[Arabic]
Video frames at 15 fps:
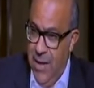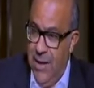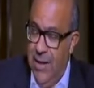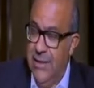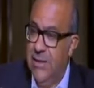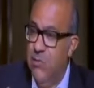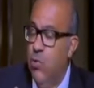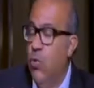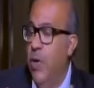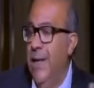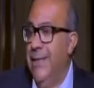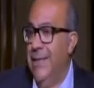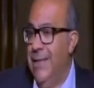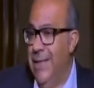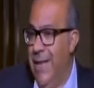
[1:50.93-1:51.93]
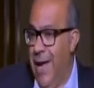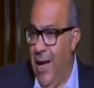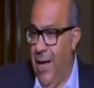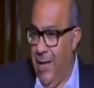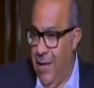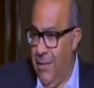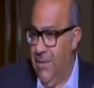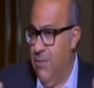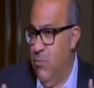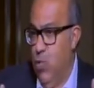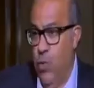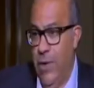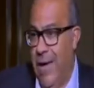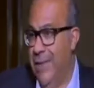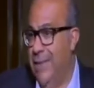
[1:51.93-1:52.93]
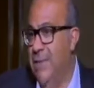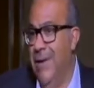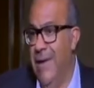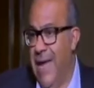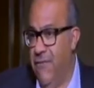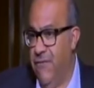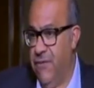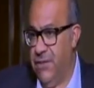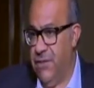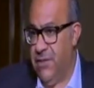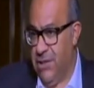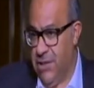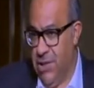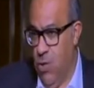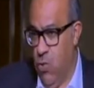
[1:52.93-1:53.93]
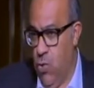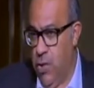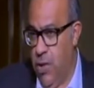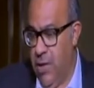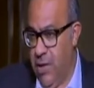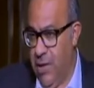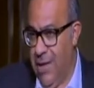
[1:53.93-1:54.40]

لازم يكون عندي اتاحه لازم يكون عندي منافذ تسوق